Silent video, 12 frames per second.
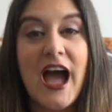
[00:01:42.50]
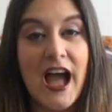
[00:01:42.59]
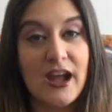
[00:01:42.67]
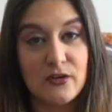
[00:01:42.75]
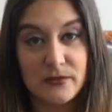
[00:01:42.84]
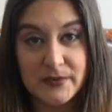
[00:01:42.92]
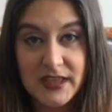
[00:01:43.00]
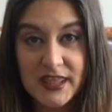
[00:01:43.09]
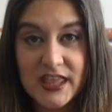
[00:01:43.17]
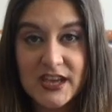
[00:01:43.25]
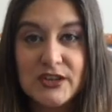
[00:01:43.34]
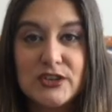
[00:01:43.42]
hago
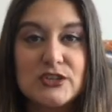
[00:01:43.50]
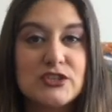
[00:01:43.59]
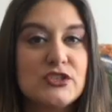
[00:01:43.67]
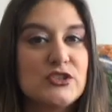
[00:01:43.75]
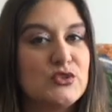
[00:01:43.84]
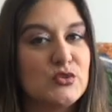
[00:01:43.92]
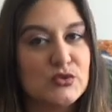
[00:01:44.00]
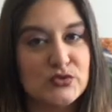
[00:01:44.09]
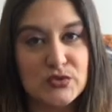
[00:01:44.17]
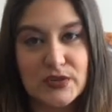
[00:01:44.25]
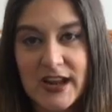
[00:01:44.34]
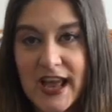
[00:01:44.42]
vídeos
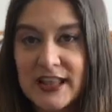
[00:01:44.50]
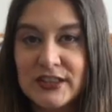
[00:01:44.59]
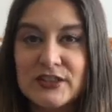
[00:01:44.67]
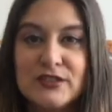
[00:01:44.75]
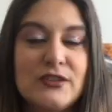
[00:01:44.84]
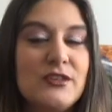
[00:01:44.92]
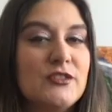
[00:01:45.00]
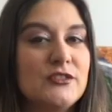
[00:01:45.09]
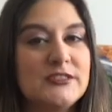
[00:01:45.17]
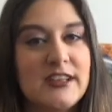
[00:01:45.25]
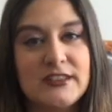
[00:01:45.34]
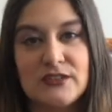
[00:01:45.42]
susurrando,
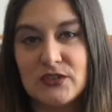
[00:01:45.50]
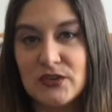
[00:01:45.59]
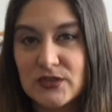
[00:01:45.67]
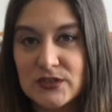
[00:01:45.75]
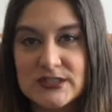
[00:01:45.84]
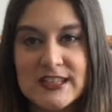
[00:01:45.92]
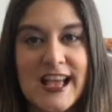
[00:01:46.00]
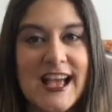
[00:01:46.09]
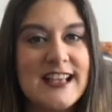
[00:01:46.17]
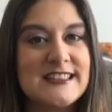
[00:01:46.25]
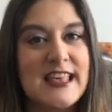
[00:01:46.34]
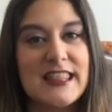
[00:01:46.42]
contando
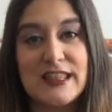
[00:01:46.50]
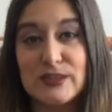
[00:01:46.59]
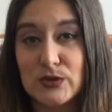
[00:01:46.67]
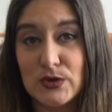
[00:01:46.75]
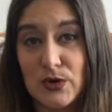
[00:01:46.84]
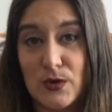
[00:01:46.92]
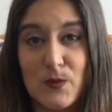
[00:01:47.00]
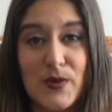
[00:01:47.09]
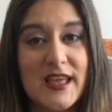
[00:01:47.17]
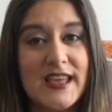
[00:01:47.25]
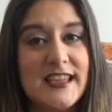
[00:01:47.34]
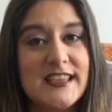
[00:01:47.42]
cosas, haciendo
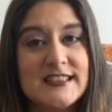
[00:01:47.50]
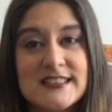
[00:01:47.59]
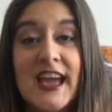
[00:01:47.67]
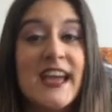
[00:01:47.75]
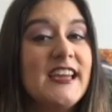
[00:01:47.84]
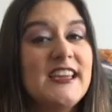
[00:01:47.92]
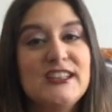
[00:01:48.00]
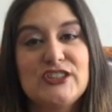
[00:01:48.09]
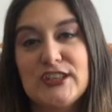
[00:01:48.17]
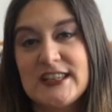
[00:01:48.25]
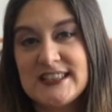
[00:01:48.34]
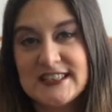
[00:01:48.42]
roleplays y
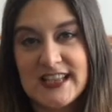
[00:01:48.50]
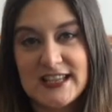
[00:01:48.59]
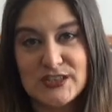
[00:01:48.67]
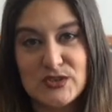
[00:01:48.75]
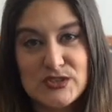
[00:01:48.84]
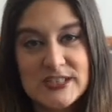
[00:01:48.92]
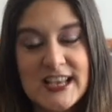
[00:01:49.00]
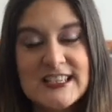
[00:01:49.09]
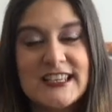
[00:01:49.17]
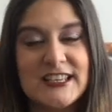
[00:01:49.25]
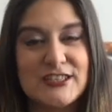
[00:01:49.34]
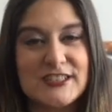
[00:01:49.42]
todas esas cosas
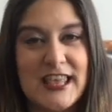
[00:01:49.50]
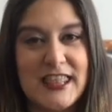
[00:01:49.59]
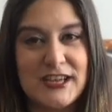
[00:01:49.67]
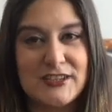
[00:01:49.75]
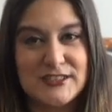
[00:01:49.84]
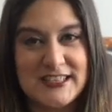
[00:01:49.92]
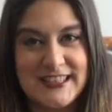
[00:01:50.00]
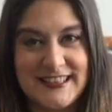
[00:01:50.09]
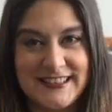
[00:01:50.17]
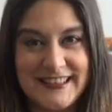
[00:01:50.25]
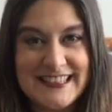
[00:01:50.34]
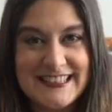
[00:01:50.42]
que nos hacen
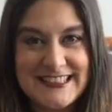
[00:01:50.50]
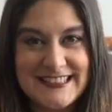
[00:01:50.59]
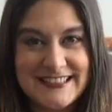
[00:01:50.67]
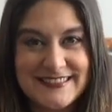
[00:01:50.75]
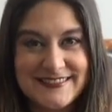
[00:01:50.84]
cosquillitas.